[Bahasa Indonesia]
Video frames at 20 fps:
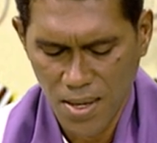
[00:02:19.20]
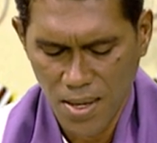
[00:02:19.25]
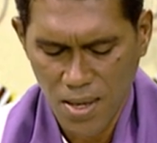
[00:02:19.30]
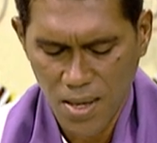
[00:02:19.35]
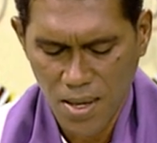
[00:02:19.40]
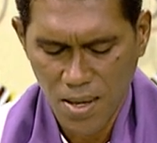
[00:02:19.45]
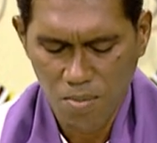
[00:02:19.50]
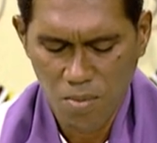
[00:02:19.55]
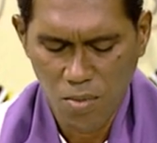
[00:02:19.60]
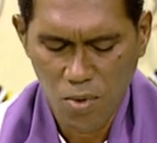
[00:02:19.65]

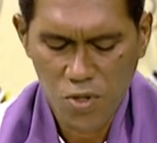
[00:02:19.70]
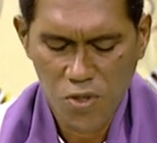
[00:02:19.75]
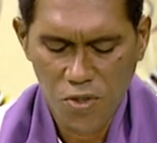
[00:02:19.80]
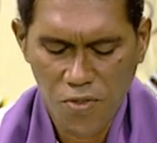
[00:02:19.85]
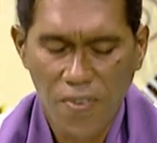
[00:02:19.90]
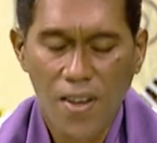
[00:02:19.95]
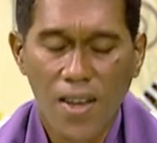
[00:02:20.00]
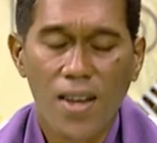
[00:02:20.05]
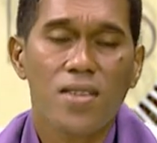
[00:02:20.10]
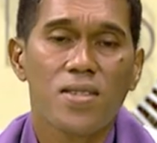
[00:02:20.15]
Mosse
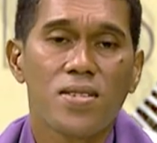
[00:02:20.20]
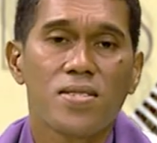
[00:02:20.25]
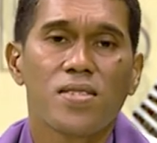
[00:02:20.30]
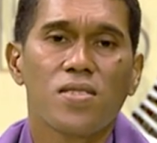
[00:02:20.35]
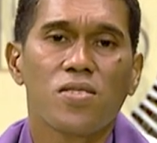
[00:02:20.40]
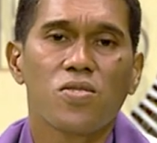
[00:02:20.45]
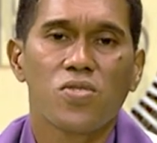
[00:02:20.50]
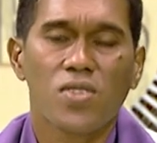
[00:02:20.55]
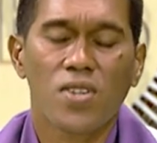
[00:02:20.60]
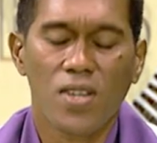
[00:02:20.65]
fale
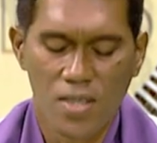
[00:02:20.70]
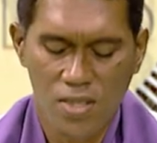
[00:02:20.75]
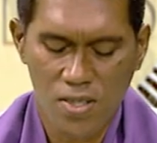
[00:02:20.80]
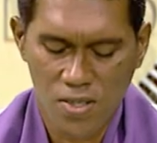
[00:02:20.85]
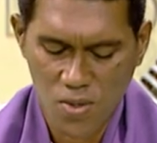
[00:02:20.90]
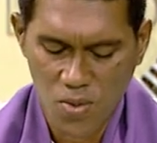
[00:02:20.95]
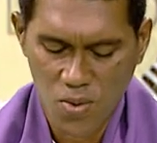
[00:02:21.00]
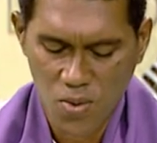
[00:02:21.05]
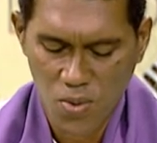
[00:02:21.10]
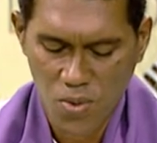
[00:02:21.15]
Jesus
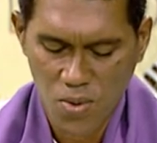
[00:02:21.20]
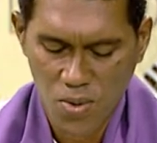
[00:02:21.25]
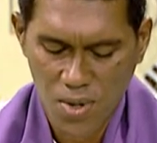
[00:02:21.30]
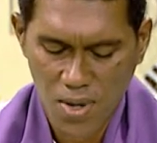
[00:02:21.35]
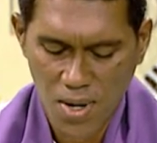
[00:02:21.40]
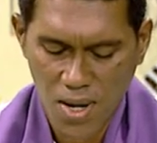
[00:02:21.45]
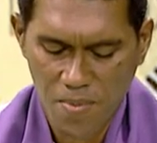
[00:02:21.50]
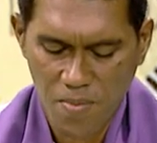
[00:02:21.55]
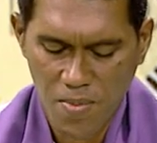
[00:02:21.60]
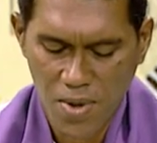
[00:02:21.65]
Cristo
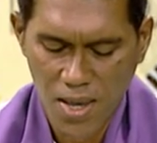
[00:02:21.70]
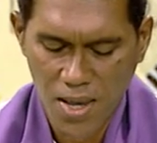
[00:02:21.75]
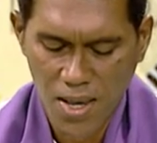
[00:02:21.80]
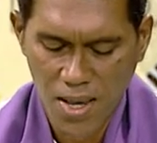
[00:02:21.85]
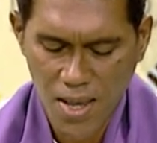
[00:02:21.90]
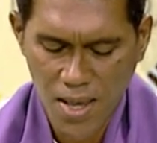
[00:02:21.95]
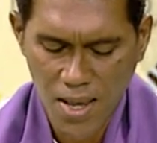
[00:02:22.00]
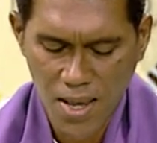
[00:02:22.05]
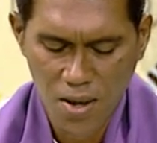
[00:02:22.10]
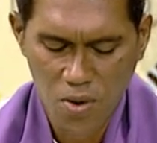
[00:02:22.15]
nebe
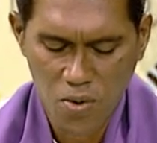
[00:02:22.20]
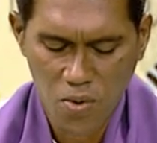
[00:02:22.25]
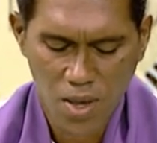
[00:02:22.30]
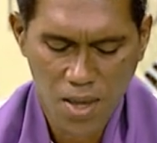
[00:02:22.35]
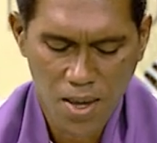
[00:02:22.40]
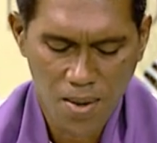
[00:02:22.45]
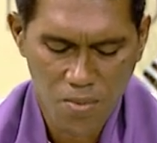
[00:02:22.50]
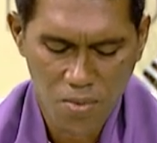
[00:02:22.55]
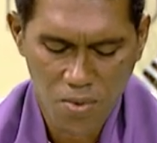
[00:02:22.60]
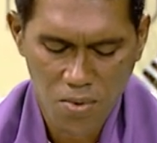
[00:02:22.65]
hano
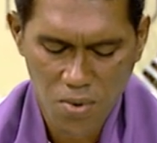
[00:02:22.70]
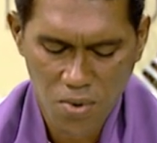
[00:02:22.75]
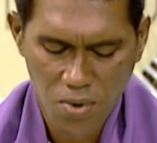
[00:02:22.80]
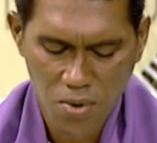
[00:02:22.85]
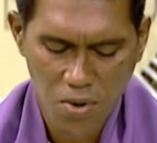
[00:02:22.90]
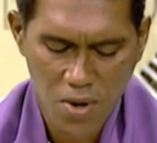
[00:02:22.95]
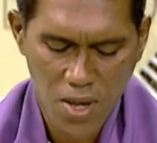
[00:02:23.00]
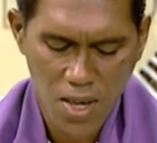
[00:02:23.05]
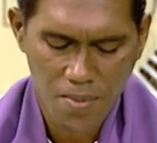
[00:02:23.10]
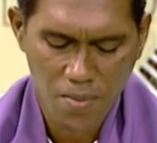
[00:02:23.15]
hemu ho ema